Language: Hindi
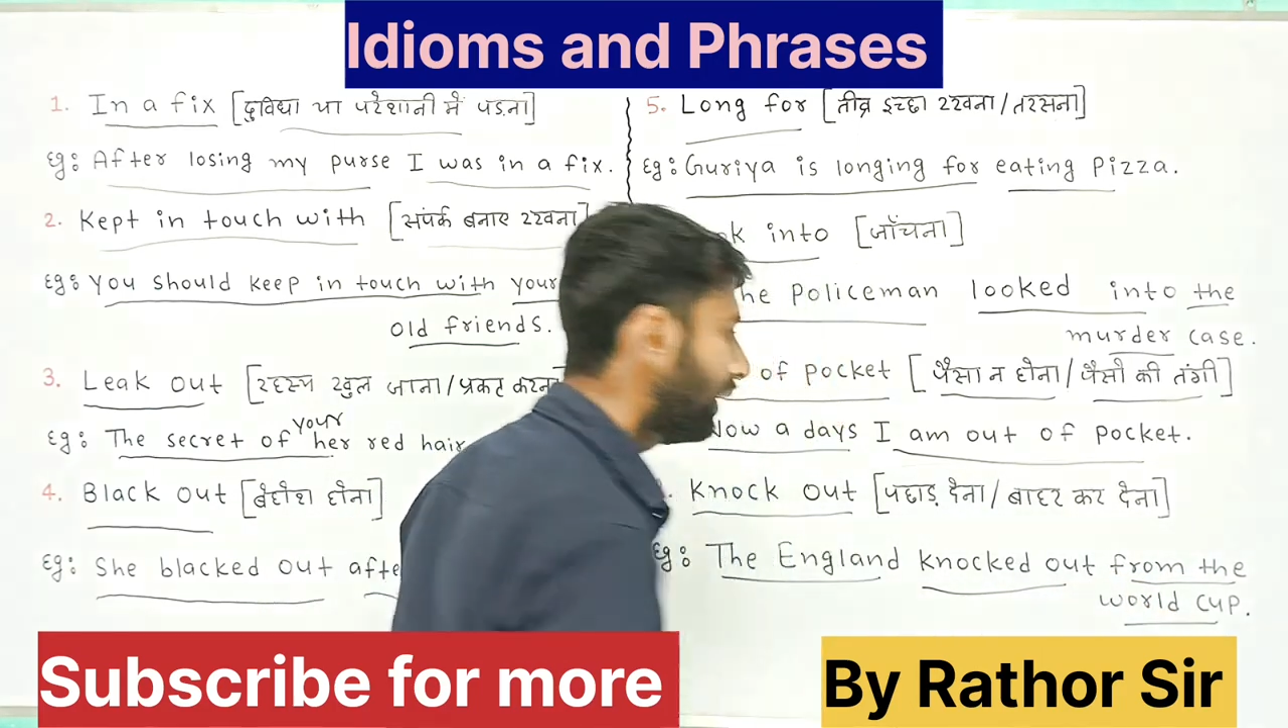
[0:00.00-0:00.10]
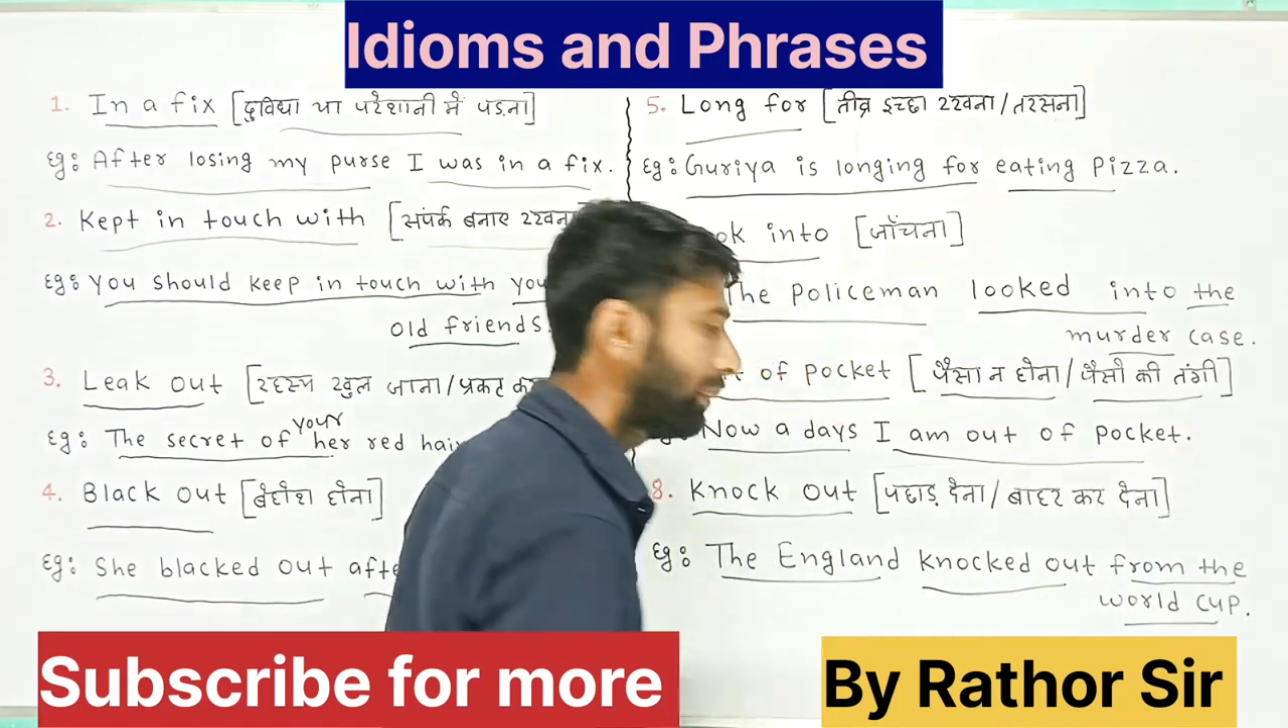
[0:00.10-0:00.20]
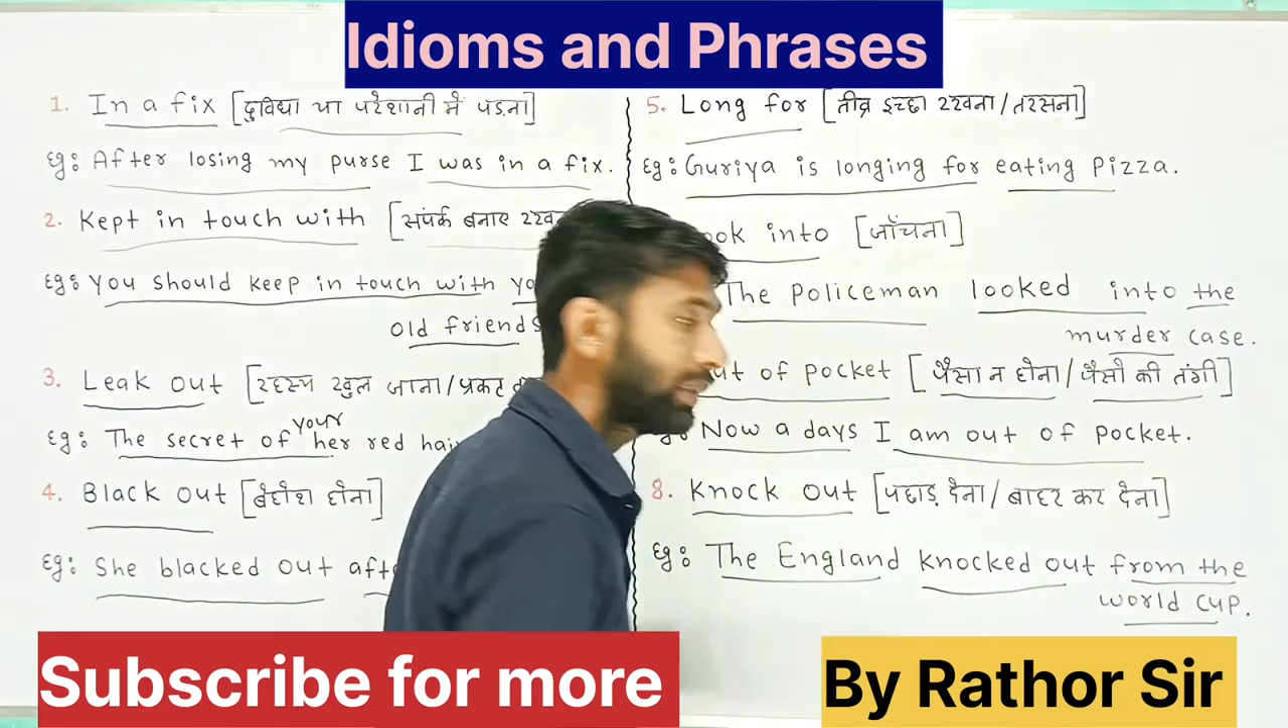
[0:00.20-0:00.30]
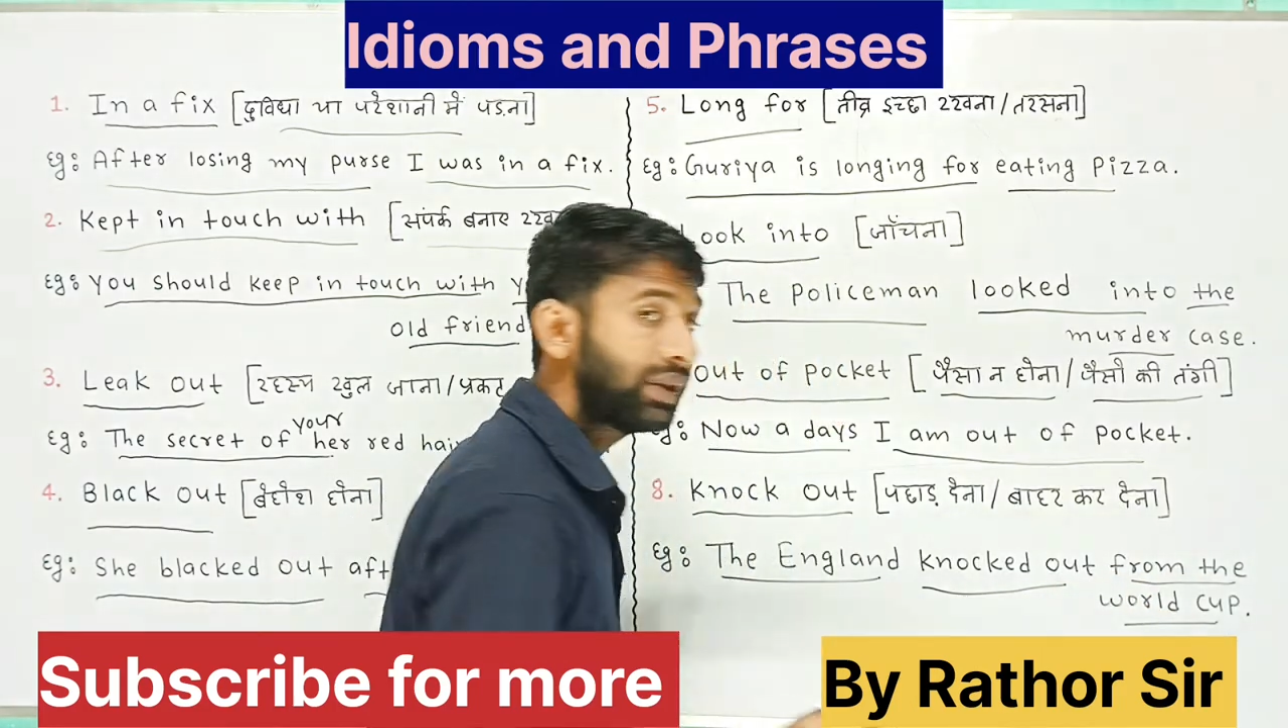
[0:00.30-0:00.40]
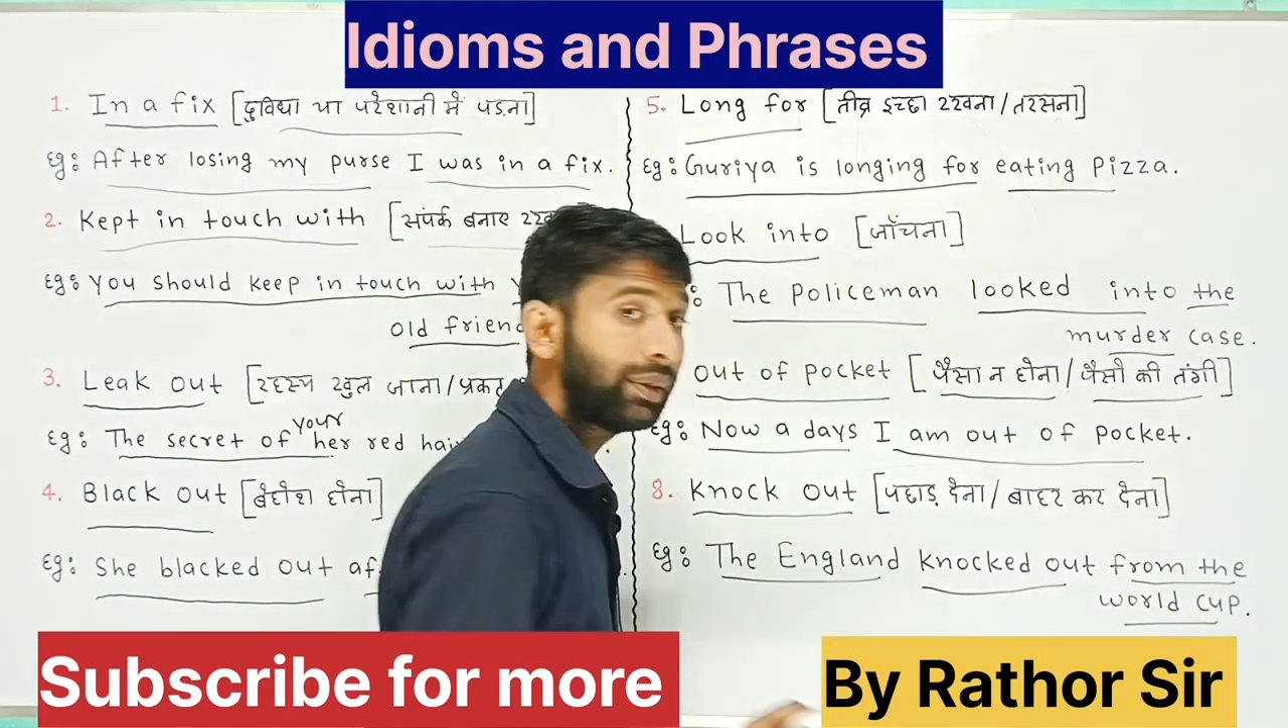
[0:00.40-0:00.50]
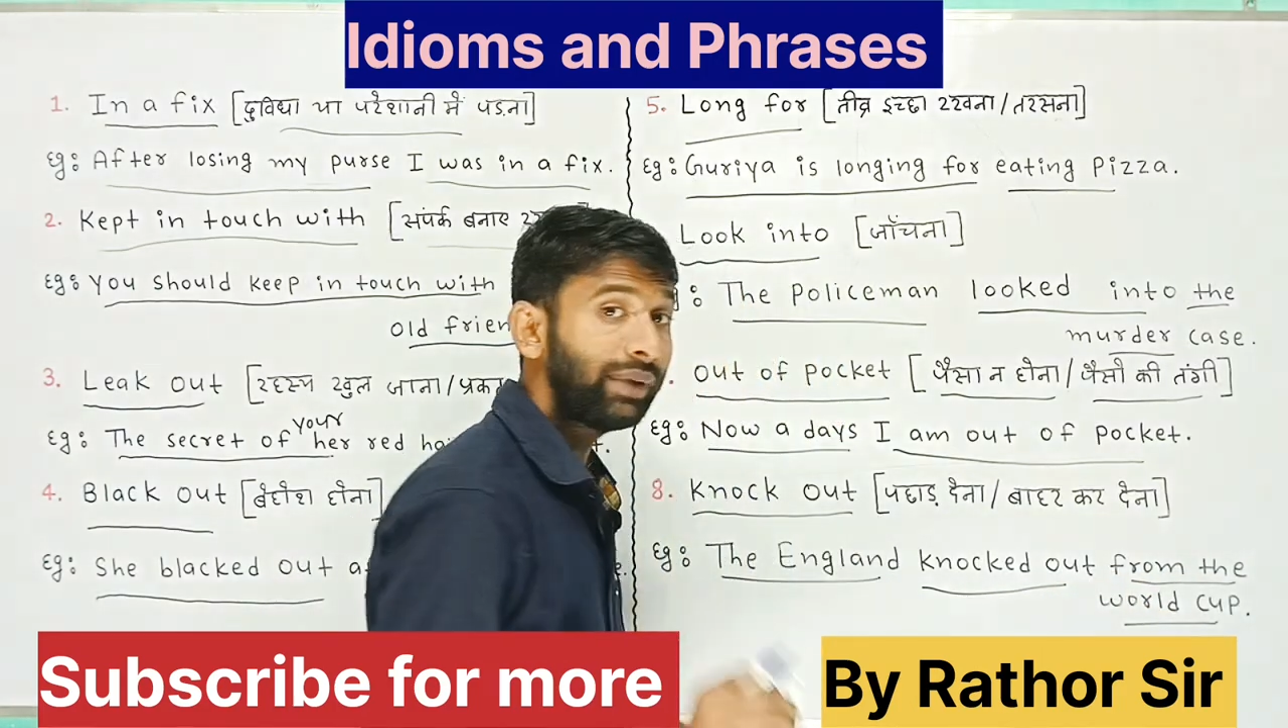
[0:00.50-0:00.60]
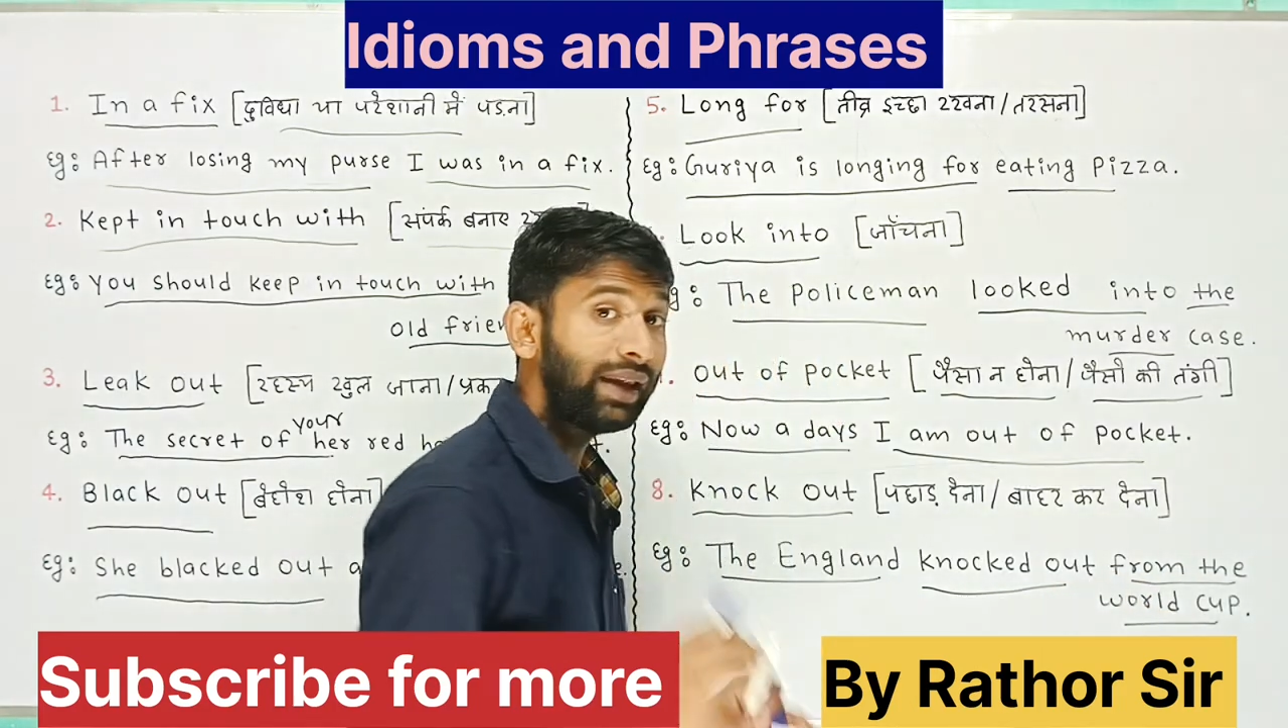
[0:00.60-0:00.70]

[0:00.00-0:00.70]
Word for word: मतलब